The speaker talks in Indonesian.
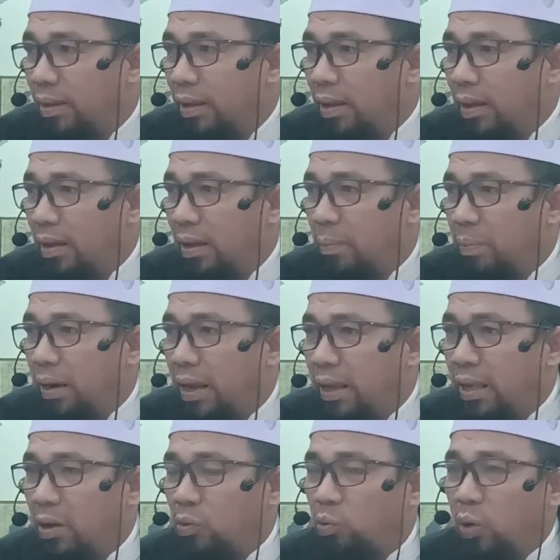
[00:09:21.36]
Ya,
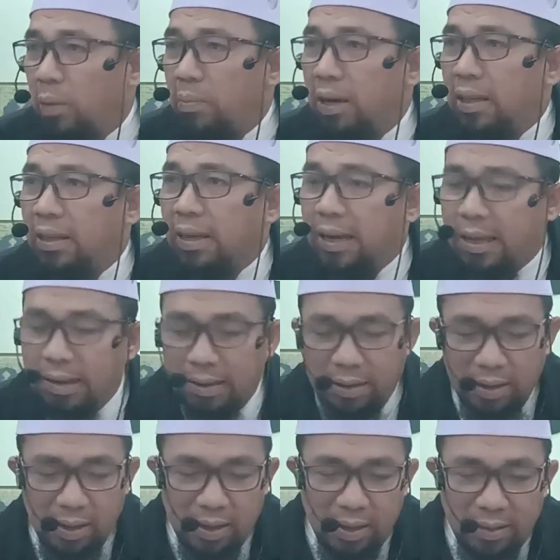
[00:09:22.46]
apalagi Rasulullah mengatakan
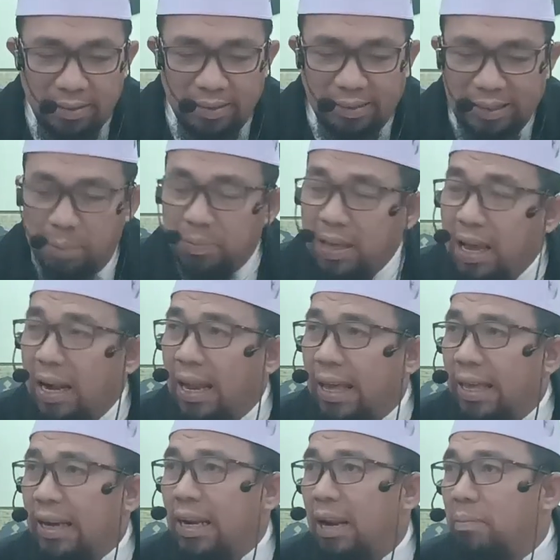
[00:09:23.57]
setiap yang
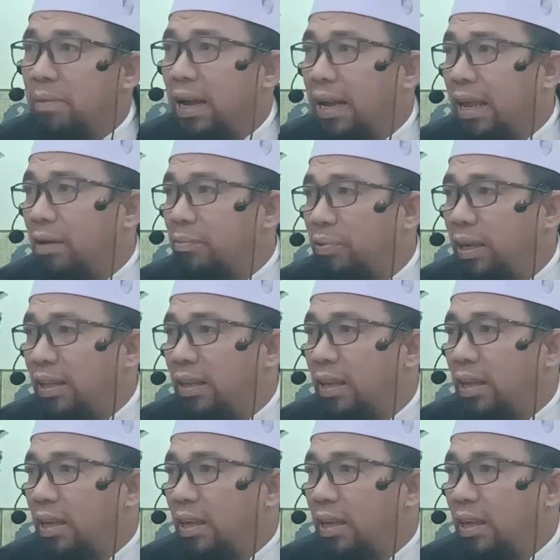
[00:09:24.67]
lahir dalam keadaan fit